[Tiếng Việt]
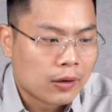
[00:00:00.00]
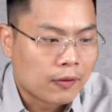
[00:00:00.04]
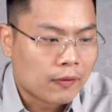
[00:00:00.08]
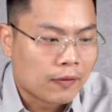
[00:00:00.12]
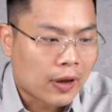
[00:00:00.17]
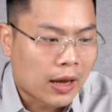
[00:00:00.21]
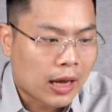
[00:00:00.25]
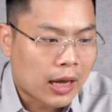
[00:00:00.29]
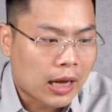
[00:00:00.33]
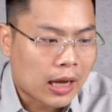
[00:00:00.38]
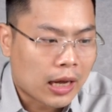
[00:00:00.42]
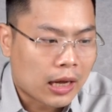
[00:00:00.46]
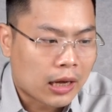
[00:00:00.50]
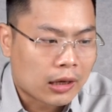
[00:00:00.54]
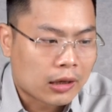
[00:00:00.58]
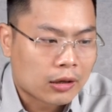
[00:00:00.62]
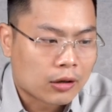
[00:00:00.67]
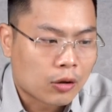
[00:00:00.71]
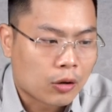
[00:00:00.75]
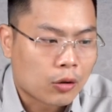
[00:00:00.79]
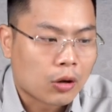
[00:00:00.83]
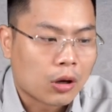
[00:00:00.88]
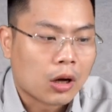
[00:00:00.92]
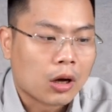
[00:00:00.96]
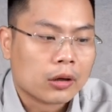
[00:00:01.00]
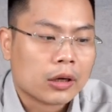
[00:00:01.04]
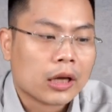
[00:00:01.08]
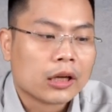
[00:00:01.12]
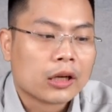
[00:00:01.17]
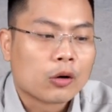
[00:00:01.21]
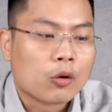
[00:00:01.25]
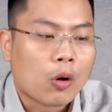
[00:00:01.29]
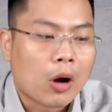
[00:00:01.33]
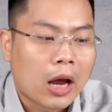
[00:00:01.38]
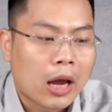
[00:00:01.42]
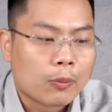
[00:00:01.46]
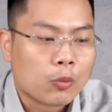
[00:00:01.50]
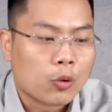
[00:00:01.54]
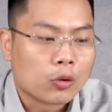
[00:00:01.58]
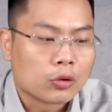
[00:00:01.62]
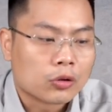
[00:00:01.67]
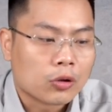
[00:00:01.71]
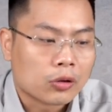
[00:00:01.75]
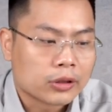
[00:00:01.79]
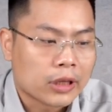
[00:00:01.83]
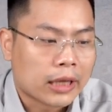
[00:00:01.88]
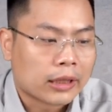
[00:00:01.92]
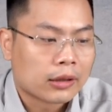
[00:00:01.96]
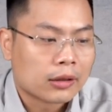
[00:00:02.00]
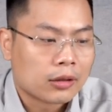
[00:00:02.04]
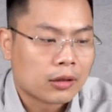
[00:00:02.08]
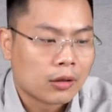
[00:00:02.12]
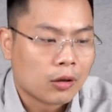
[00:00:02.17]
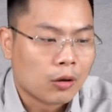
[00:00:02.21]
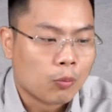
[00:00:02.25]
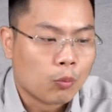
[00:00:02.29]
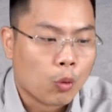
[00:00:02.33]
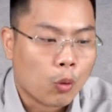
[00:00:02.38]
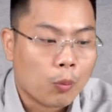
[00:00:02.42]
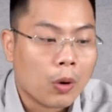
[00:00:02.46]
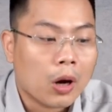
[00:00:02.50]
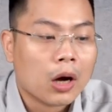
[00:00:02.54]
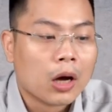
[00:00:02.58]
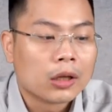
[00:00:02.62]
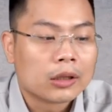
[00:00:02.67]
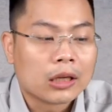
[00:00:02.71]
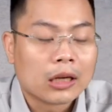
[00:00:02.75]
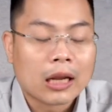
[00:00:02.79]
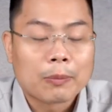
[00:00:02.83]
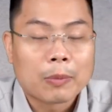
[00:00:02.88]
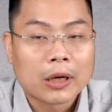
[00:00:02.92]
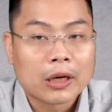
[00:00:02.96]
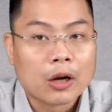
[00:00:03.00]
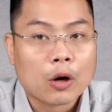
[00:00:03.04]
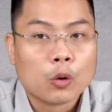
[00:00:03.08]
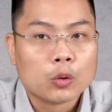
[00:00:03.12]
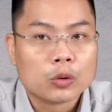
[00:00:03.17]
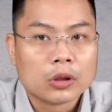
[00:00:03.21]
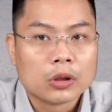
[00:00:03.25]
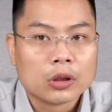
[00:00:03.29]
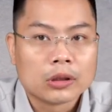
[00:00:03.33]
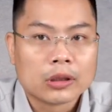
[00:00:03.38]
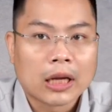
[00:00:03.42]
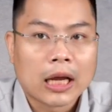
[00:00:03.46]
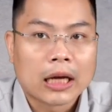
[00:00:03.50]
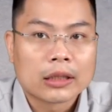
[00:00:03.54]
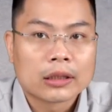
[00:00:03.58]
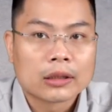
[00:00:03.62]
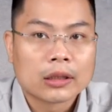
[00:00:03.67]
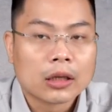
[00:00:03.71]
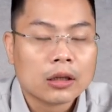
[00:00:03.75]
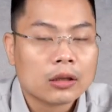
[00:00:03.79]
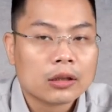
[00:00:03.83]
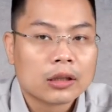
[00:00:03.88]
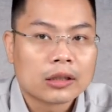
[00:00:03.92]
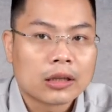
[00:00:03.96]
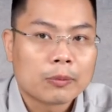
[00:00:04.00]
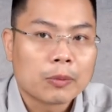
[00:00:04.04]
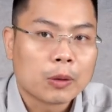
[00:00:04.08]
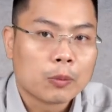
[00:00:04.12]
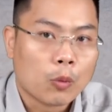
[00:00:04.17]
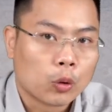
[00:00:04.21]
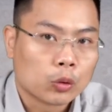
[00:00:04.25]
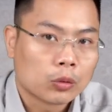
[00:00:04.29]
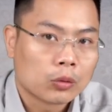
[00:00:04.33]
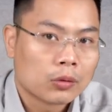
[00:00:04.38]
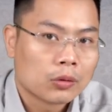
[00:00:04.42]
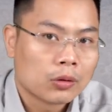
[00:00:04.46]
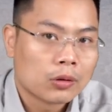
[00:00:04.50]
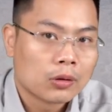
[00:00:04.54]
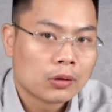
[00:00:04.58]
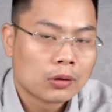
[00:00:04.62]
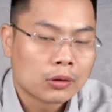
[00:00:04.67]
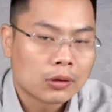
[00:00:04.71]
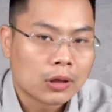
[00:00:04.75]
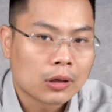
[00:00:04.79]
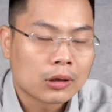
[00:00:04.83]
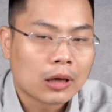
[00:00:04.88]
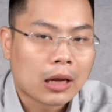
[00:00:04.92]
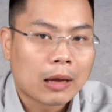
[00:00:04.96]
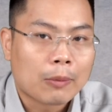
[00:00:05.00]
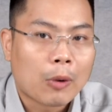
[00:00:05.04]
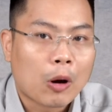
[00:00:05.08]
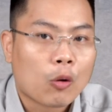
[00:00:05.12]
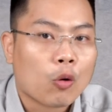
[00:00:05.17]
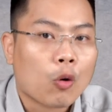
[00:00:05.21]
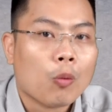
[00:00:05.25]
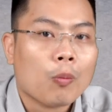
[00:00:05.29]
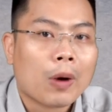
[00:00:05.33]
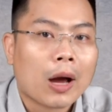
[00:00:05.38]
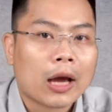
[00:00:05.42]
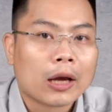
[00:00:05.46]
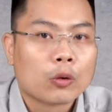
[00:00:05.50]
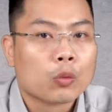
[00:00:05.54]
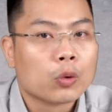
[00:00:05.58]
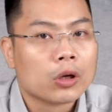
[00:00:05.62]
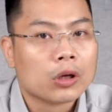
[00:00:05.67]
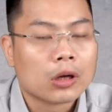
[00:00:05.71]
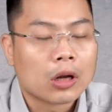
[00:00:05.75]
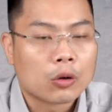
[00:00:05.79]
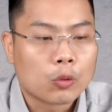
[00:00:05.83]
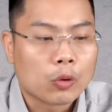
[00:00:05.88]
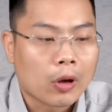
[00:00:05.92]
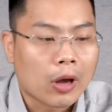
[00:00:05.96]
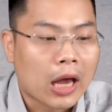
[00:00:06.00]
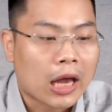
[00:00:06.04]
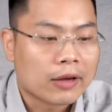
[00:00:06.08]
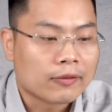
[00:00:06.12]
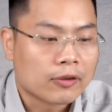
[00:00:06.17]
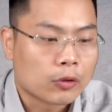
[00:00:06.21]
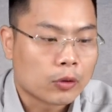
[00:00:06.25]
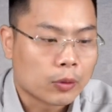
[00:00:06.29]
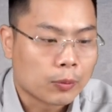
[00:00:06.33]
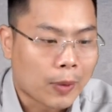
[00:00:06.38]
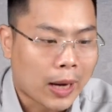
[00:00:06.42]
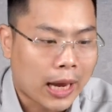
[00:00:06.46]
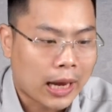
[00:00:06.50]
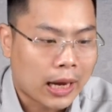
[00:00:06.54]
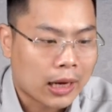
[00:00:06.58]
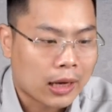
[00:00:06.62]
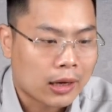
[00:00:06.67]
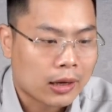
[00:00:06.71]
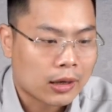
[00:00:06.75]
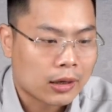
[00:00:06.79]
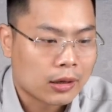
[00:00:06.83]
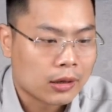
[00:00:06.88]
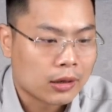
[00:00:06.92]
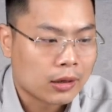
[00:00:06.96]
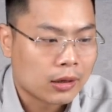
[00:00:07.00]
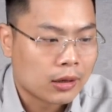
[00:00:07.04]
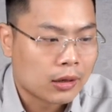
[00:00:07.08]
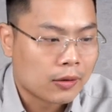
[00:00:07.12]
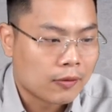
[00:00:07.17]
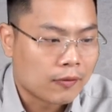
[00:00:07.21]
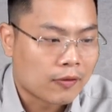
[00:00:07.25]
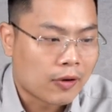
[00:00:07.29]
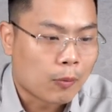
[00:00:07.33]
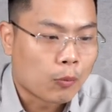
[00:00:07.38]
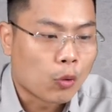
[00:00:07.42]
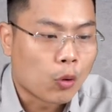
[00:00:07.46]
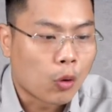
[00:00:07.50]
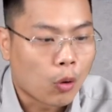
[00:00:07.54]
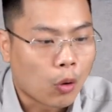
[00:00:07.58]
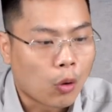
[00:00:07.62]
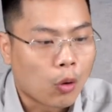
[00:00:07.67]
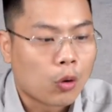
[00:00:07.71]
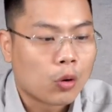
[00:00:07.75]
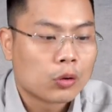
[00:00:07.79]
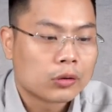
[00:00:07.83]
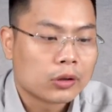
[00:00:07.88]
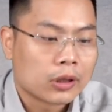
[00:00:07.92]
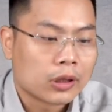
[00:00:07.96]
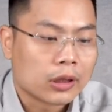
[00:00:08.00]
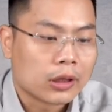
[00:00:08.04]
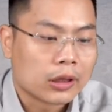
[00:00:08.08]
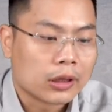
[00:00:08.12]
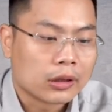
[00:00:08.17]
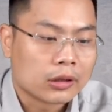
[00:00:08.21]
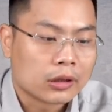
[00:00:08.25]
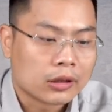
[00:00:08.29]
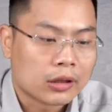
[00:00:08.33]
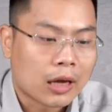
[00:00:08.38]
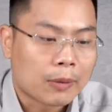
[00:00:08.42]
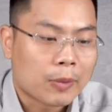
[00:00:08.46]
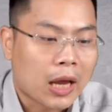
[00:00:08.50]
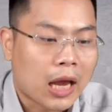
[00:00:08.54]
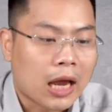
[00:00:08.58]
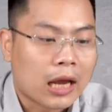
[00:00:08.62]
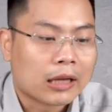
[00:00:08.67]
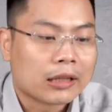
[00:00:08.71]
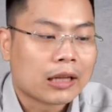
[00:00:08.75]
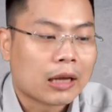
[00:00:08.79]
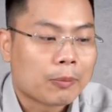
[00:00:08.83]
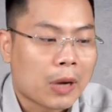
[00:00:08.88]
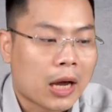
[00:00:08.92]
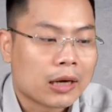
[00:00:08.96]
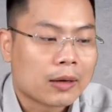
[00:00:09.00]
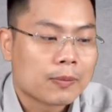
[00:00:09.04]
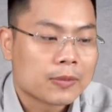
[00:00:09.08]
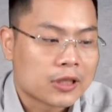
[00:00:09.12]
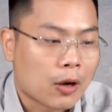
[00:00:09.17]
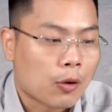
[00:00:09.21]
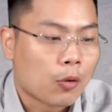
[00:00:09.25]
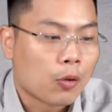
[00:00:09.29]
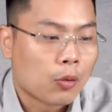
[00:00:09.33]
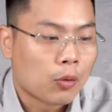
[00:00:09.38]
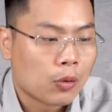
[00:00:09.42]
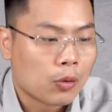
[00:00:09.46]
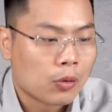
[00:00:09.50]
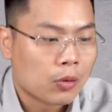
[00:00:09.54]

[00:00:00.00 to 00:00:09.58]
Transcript: và ở đây thì có hai mùa rõ rệt mùa mưa thì lại bắt đầu từ tháng 4 đến tháng 11 tức là bao gồm hai quý là quý 2 và quý 3 và mùa khô thì từ tháng 12 đến tháng 3 năm sau